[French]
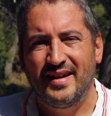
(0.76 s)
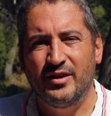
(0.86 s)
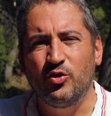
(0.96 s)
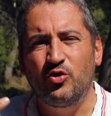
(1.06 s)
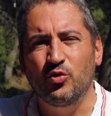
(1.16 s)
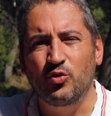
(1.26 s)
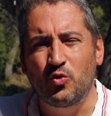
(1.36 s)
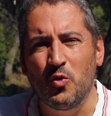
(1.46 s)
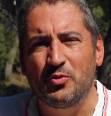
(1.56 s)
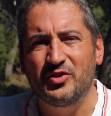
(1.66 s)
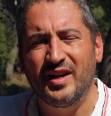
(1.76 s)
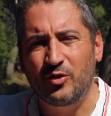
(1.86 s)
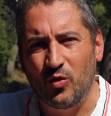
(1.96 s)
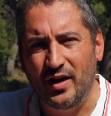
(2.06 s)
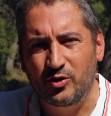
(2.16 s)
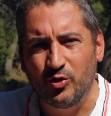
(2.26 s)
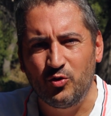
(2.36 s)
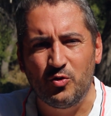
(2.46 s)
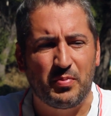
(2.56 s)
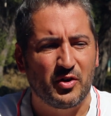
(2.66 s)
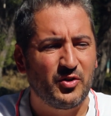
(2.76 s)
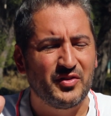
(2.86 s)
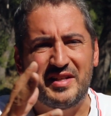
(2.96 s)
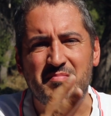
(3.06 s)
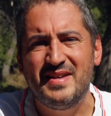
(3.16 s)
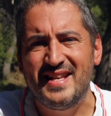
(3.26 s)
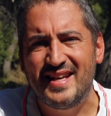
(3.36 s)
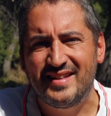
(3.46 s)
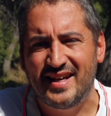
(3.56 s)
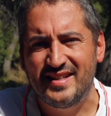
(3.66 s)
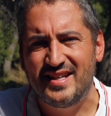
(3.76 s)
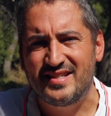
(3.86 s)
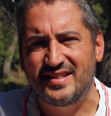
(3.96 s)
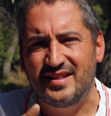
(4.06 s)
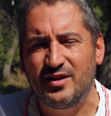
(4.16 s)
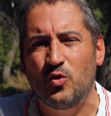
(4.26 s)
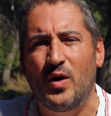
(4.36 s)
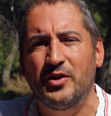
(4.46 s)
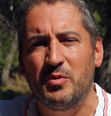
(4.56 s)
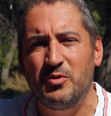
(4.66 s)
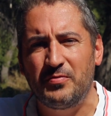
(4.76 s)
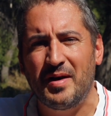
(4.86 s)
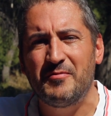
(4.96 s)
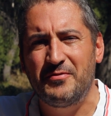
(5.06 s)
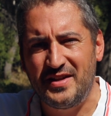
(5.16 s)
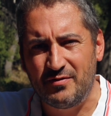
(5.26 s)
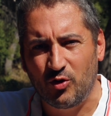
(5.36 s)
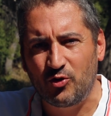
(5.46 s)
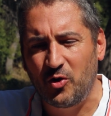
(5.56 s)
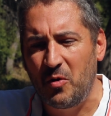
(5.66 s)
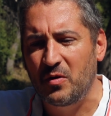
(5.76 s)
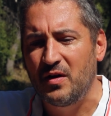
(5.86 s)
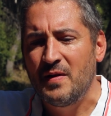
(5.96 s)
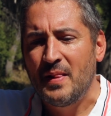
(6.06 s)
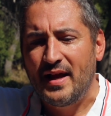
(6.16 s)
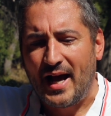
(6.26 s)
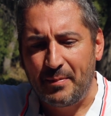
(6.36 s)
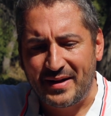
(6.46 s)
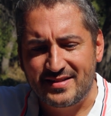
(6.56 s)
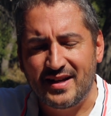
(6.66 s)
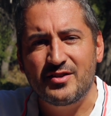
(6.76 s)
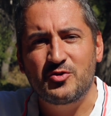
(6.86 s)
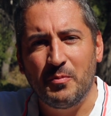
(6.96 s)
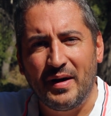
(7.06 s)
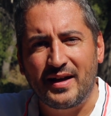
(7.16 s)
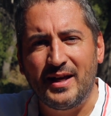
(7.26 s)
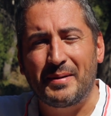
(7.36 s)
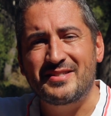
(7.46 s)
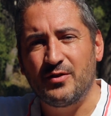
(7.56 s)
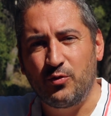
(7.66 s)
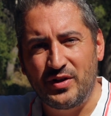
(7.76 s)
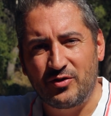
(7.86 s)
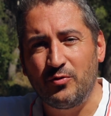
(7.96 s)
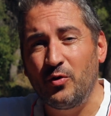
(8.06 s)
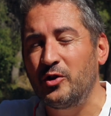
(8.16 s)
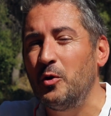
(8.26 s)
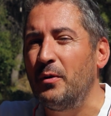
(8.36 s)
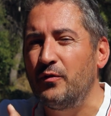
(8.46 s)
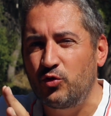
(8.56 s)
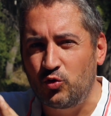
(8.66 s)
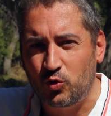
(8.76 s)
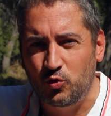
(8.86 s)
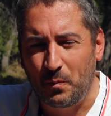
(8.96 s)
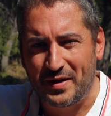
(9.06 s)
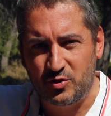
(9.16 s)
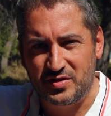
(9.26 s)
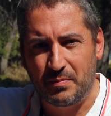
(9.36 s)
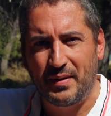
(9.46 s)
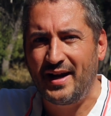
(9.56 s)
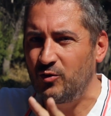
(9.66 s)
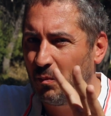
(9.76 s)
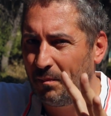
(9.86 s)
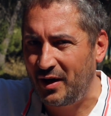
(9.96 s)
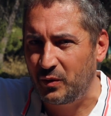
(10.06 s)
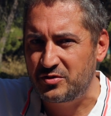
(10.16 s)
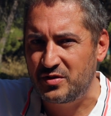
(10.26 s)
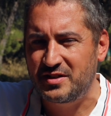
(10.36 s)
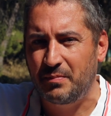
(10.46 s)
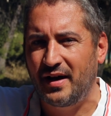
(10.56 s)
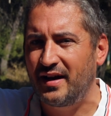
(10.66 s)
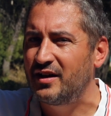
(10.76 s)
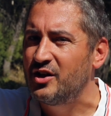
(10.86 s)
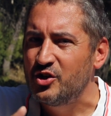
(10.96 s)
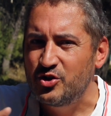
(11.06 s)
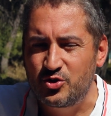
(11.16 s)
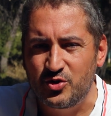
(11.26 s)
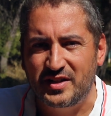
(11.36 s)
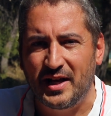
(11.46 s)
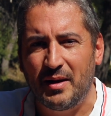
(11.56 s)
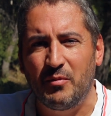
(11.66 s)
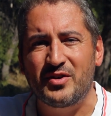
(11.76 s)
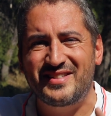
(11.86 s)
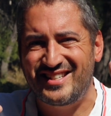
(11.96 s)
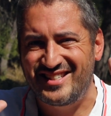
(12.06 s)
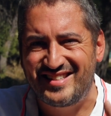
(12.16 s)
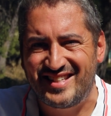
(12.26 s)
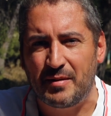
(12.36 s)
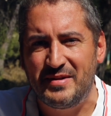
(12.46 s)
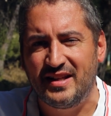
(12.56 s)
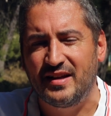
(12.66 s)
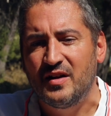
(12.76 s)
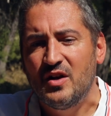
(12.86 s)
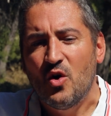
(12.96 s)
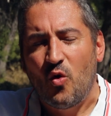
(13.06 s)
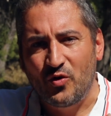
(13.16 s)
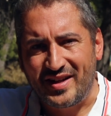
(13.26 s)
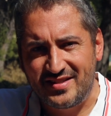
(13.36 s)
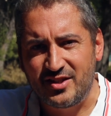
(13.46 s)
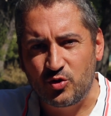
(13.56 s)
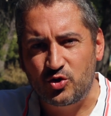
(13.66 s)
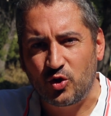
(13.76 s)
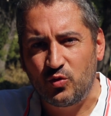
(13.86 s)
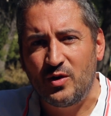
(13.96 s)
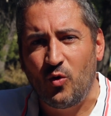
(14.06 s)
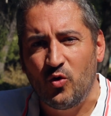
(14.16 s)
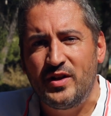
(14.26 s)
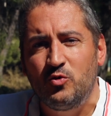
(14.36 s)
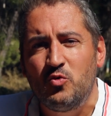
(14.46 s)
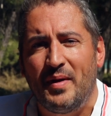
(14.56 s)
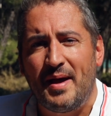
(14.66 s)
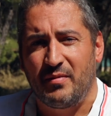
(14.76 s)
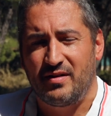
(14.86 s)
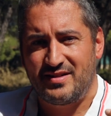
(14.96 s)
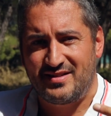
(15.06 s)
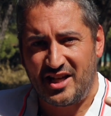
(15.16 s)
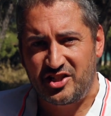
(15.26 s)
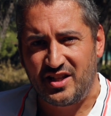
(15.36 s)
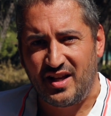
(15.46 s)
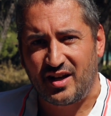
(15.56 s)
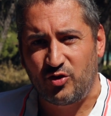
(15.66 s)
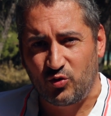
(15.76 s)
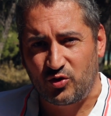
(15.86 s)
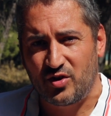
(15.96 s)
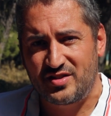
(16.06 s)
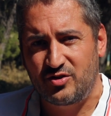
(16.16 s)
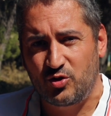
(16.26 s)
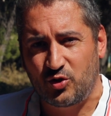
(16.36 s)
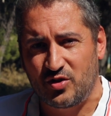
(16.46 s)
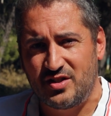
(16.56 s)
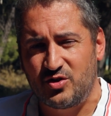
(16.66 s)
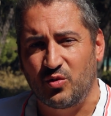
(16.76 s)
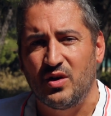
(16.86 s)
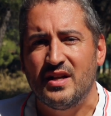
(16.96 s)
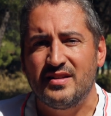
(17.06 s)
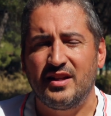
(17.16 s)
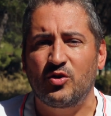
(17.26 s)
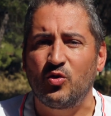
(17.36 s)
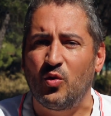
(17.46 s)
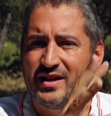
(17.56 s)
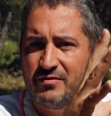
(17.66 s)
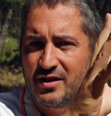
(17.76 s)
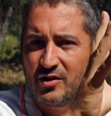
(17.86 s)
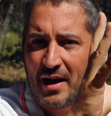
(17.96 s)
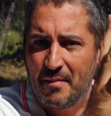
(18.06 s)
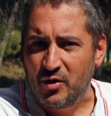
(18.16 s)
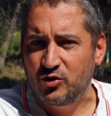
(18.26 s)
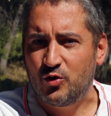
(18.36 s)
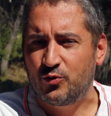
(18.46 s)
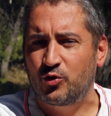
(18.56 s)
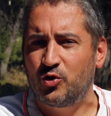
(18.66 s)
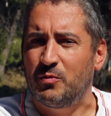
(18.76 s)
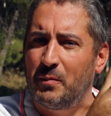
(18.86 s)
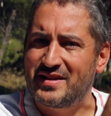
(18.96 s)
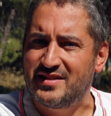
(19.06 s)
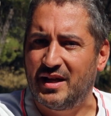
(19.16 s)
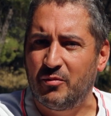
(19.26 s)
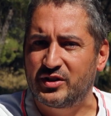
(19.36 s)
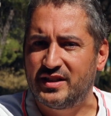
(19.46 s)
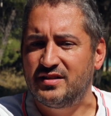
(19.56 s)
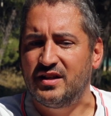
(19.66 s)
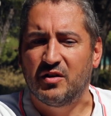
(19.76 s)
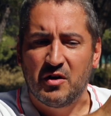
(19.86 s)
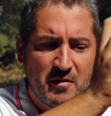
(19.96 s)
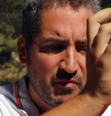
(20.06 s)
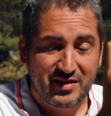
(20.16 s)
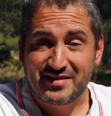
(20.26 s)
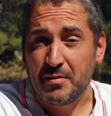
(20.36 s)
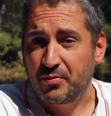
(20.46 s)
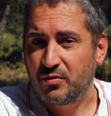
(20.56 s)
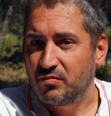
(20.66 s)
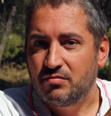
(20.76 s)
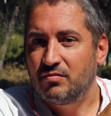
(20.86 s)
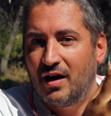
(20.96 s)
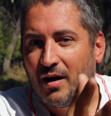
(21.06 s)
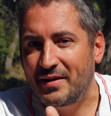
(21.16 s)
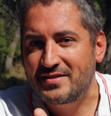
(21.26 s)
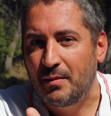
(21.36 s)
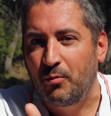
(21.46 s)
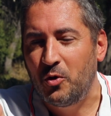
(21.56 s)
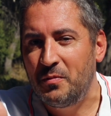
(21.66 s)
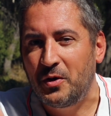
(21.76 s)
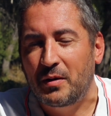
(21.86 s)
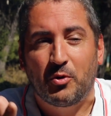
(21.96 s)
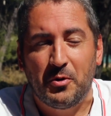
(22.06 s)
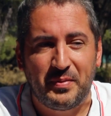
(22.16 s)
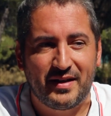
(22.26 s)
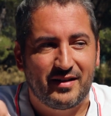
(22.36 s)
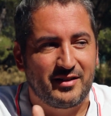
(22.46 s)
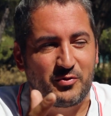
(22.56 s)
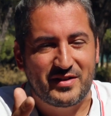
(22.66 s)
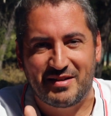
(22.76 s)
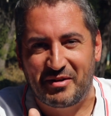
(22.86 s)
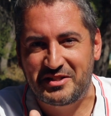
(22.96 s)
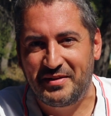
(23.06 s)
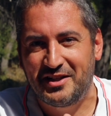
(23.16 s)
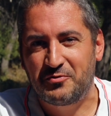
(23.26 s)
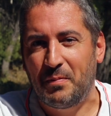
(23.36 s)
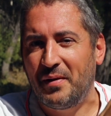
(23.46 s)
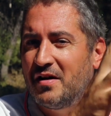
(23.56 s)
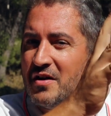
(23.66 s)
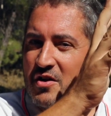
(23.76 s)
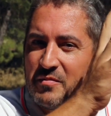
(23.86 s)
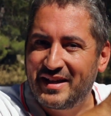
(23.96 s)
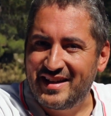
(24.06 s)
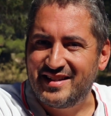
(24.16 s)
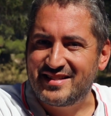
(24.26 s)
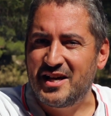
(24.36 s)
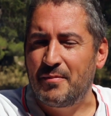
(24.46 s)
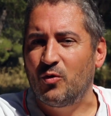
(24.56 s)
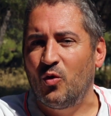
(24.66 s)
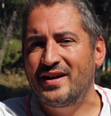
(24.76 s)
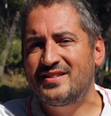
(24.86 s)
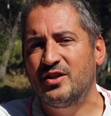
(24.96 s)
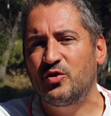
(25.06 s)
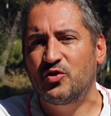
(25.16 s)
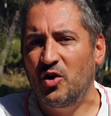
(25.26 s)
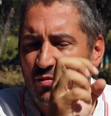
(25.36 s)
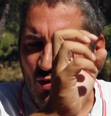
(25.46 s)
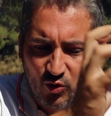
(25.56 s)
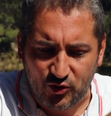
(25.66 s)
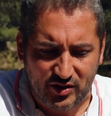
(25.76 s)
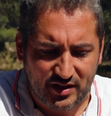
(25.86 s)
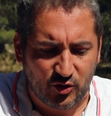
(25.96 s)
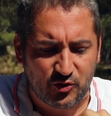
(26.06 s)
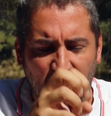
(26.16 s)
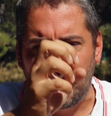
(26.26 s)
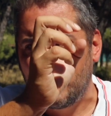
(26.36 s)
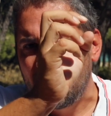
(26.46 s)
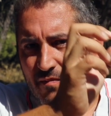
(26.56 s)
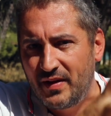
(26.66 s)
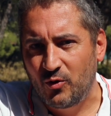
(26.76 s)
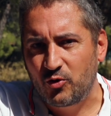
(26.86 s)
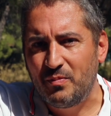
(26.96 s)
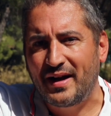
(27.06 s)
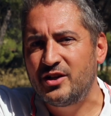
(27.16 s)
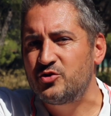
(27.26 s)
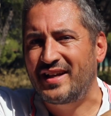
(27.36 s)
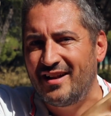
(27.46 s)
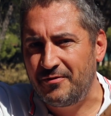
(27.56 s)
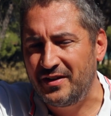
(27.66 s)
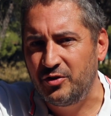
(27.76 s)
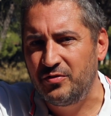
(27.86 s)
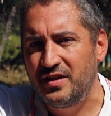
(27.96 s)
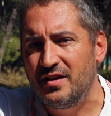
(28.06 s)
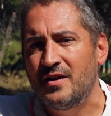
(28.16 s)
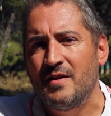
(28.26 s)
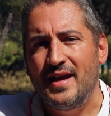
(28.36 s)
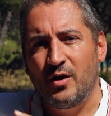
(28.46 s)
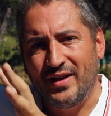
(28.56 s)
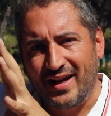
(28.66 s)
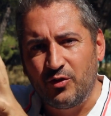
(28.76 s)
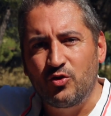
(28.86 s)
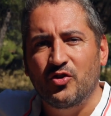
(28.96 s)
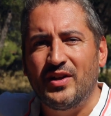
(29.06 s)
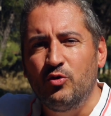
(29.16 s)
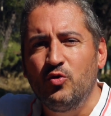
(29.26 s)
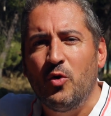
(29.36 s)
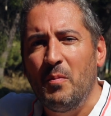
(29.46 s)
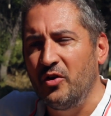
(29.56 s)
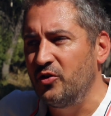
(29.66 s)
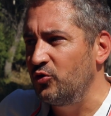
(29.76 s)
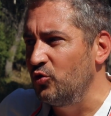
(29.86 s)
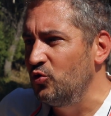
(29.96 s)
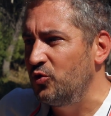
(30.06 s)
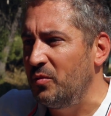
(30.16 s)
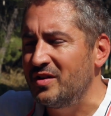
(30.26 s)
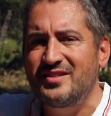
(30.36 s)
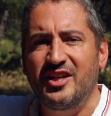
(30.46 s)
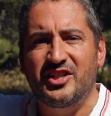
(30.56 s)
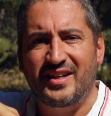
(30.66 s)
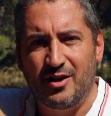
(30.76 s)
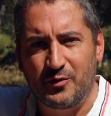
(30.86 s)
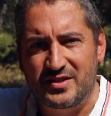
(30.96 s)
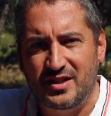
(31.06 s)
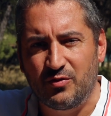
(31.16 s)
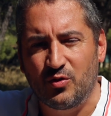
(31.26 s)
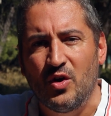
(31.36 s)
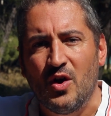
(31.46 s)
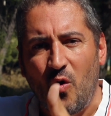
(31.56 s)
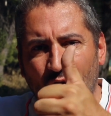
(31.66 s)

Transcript: La notion de couple telle qu'on l'a connue pendant des milliers d'années, c'est-à-dire où un homme et une femme vivent ensemble, après ça se marient, après ça font des enfants et ne peuvent surtout pas se séparer, n'ont pas le droit de se séparer jusqu'à la mort, ça c'est terminé. On assiste aujourd'hui, on est nous-mêmes cette génération de transition. C'est-à-dire qu'en gros, il y avait un mode de fonctionnement précédemment qui était simple, après ça, pour le meilleur et pour le pire, hein, des fois ça marchait bien, des fois pas, mais qui était simple. On restait ensemble, on sortait ensemble et on se mariait jusqu'à la fin de notre vie et on arrive dans un nouveau mode. Ce nouveau mode, c'est chacun fait ce qu'il veut.